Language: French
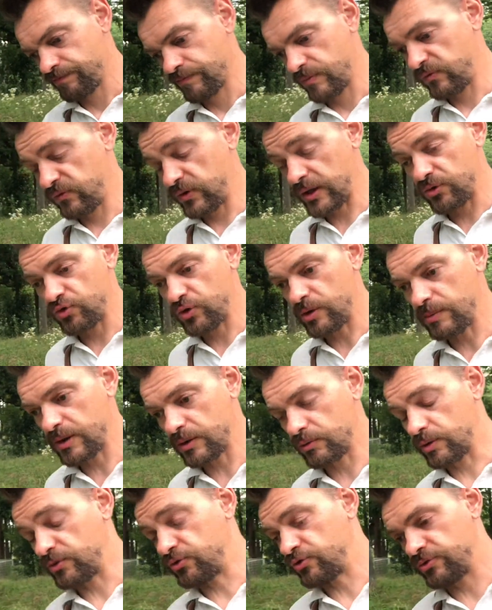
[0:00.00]
virtuellement.
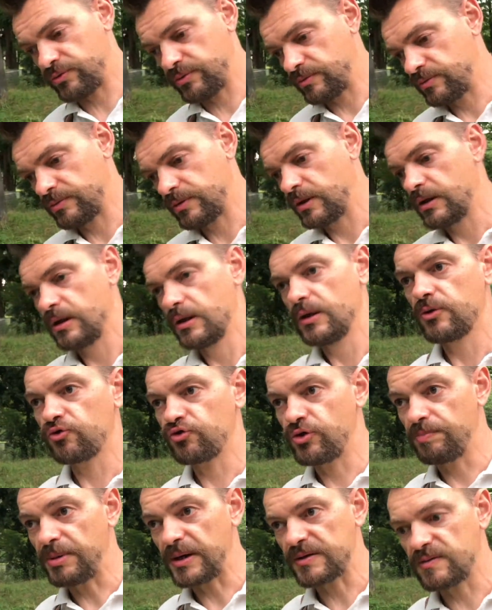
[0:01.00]
Quoi. Je ne
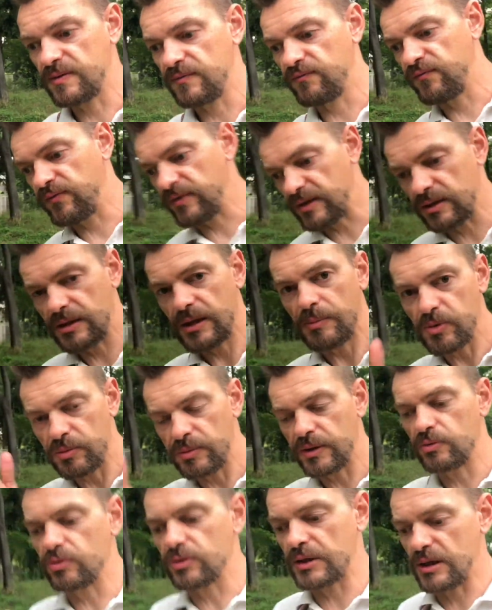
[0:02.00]
dis pas que c'est
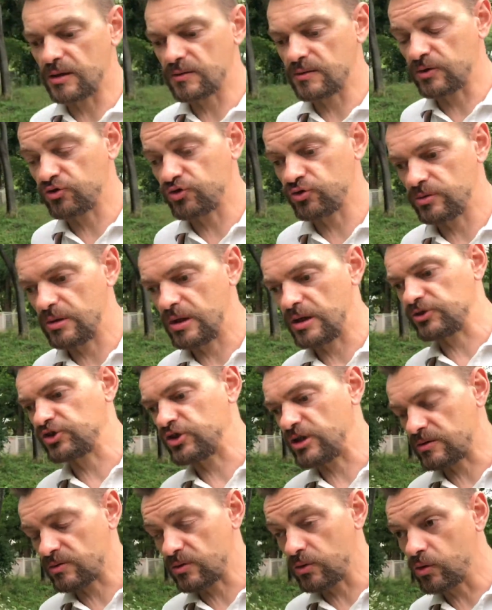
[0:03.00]
véritablement le cas à chaque, à
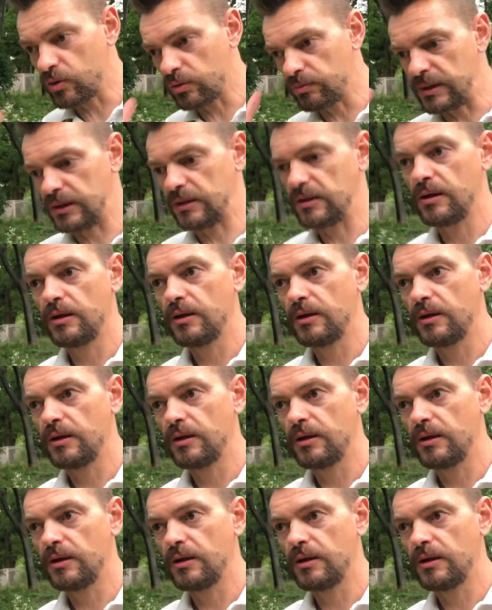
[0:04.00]
chaque seconde, mais